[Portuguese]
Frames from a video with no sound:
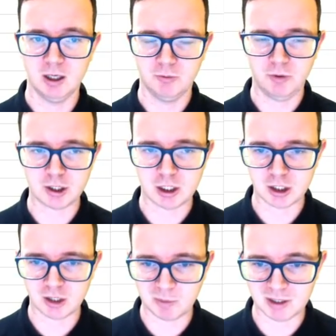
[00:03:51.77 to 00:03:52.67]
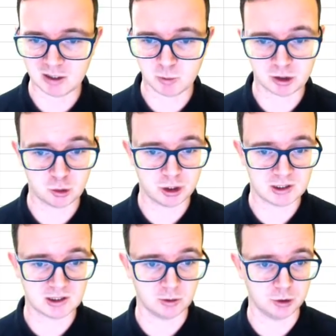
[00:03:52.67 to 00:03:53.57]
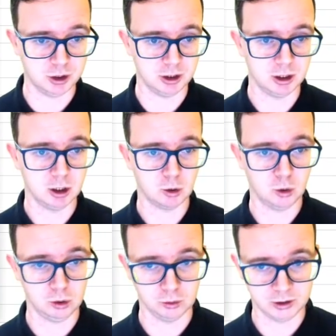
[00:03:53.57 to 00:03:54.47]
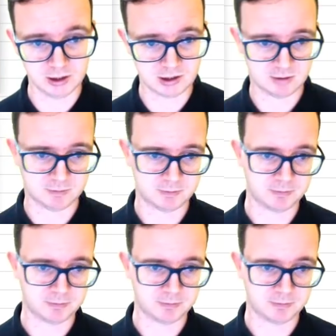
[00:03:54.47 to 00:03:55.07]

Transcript: Veja que ele já vai me dar uma sugestão de colunas.